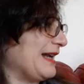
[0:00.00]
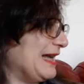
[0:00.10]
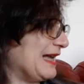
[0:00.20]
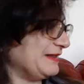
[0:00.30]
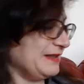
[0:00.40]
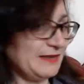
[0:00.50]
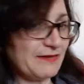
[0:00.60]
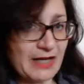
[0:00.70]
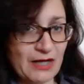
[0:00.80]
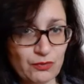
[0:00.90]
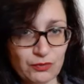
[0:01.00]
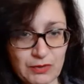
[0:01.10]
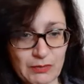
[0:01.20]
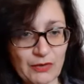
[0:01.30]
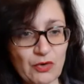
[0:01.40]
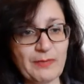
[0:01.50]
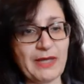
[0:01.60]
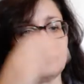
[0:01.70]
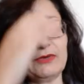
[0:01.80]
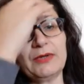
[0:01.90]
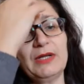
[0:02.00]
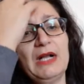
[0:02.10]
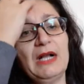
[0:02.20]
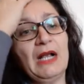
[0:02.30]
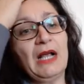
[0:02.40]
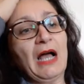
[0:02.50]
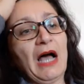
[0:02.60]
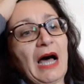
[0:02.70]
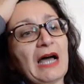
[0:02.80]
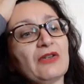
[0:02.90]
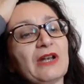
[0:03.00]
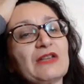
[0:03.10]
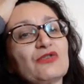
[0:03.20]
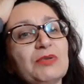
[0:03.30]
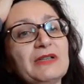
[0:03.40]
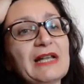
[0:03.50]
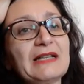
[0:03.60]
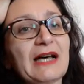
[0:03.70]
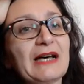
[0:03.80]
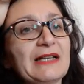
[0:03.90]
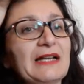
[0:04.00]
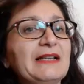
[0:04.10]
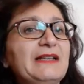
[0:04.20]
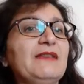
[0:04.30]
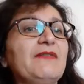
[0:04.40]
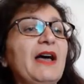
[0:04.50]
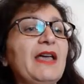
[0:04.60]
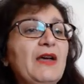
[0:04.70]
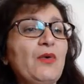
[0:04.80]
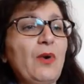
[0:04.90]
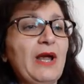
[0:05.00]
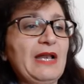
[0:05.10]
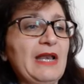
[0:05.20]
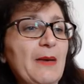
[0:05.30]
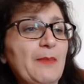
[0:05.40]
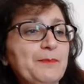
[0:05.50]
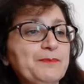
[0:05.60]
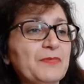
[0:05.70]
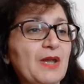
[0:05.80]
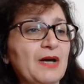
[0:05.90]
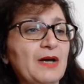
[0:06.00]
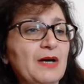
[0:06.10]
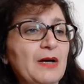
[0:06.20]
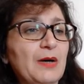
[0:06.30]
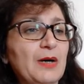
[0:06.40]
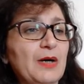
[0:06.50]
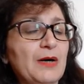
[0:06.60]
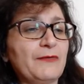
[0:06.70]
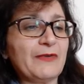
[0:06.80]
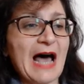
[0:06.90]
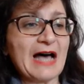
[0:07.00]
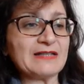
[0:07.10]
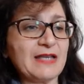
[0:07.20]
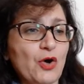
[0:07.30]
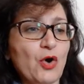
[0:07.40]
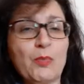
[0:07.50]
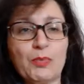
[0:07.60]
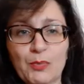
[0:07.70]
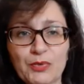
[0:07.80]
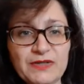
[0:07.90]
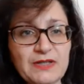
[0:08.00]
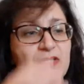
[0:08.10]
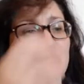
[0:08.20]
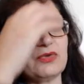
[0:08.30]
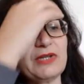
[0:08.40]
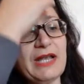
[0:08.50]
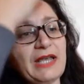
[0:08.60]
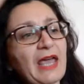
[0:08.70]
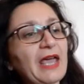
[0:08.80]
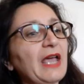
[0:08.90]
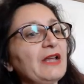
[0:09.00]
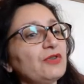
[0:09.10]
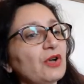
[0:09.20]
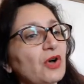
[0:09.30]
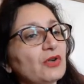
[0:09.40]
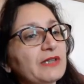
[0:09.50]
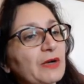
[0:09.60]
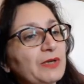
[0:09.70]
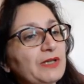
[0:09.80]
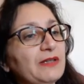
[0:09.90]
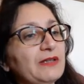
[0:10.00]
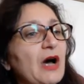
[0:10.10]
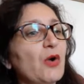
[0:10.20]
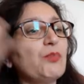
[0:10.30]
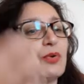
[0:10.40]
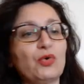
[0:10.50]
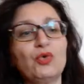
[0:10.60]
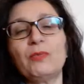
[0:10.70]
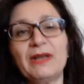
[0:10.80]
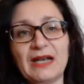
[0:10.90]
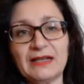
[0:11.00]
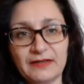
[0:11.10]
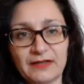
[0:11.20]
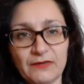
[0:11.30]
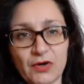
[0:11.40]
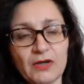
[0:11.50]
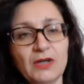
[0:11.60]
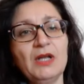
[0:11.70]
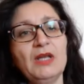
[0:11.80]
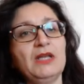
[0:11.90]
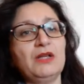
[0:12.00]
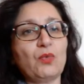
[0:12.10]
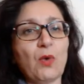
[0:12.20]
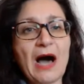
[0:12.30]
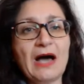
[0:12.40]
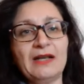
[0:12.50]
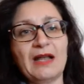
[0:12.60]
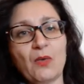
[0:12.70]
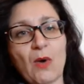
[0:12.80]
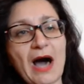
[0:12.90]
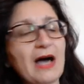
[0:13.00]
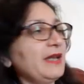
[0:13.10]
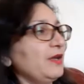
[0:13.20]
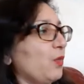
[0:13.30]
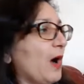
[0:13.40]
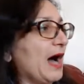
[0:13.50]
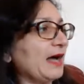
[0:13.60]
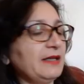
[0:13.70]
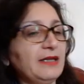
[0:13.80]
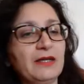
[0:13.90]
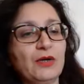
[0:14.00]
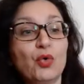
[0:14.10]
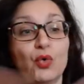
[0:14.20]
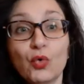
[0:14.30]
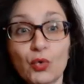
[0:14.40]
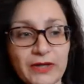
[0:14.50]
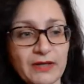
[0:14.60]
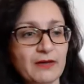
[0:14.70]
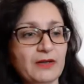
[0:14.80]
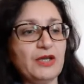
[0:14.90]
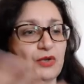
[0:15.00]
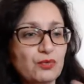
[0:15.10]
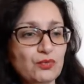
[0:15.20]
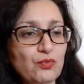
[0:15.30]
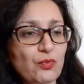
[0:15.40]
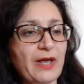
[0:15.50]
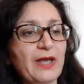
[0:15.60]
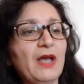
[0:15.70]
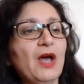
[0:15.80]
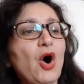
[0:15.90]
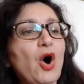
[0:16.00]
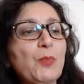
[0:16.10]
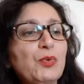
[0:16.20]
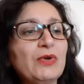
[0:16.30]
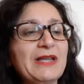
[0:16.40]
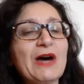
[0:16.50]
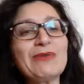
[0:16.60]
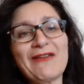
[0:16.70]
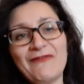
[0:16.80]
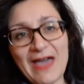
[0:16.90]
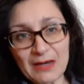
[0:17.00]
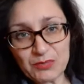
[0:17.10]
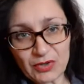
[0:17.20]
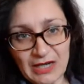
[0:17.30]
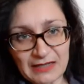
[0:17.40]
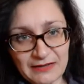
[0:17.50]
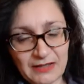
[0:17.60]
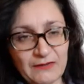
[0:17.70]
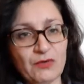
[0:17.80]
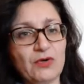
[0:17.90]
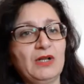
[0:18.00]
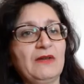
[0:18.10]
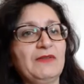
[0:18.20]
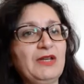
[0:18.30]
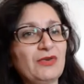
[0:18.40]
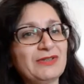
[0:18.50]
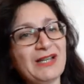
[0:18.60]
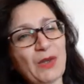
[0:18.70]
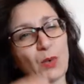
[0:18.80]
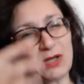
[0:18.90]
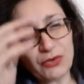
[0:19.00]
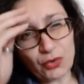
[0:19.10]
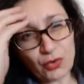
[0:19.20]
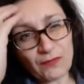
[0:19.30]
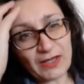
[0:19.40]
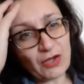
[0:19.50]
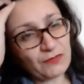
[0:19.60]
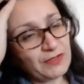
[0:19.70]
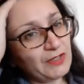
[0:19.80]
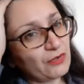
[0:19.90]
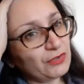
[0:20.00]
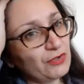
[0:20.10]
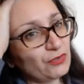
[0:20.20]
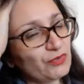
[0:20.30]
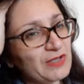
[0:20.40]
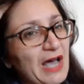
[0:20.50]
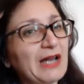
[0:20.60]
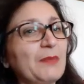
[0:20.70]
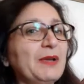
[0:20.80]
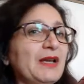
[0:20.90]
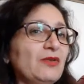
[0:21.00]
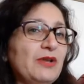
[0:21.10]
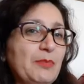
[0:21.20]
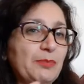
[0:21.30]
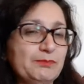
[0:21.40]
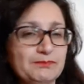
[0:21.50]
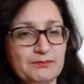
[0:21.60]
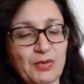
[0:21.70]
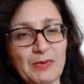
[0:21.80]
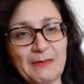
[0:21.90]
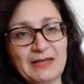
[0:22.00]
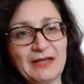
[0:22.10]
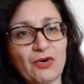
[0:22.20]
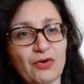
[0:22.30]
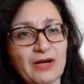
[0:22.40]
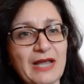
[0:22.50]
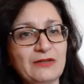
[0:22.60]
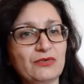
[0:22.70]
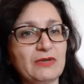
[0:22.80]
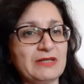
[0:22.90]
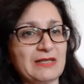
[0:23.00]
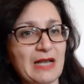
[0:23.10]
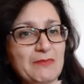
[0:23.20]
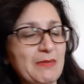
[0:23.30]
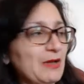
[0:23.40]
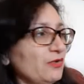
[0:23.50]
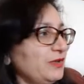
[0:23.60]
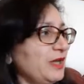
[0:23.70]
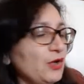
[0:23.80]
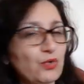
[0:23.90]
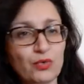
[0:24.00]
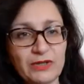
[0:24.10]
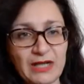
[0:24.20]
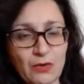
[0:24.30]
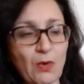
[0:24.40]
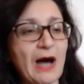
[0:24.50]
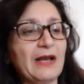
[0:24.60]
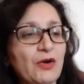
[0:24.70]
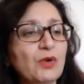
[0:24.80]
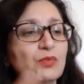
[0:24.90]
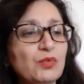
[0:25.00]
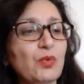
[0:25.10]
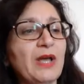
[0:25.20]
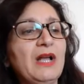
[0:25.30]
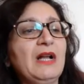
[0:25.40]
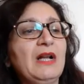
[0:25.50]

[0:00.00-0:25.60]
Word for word: relativa, che è l'ultimo argomento. Allora, la subordinata relativa è quella eh, frase o proposizione che è introdotta quindi da un pronome relativo, il quale, la quale, i quali, cui, chiunque, oppure da un avverbio relativo. Vi ricordate quel dove che io vi dico di non usare perché non è mm, propriamente corretto e sarebbe meglio dire in cui, nel quale. Comunque,